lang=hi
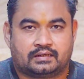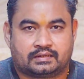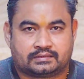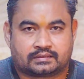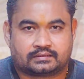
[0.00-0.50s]

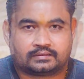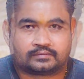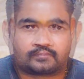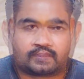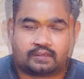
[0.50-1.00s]
कर सकते
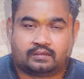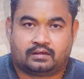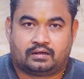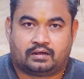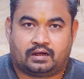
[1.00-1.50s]
हैं
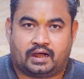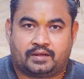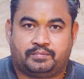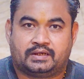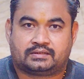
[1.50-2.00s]

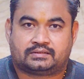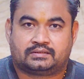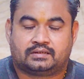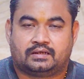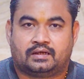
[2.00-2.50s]
आई
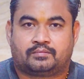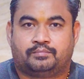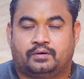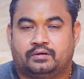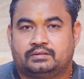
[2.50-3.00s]
एक
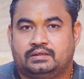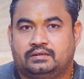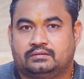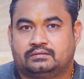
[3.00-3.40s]
बहुत ही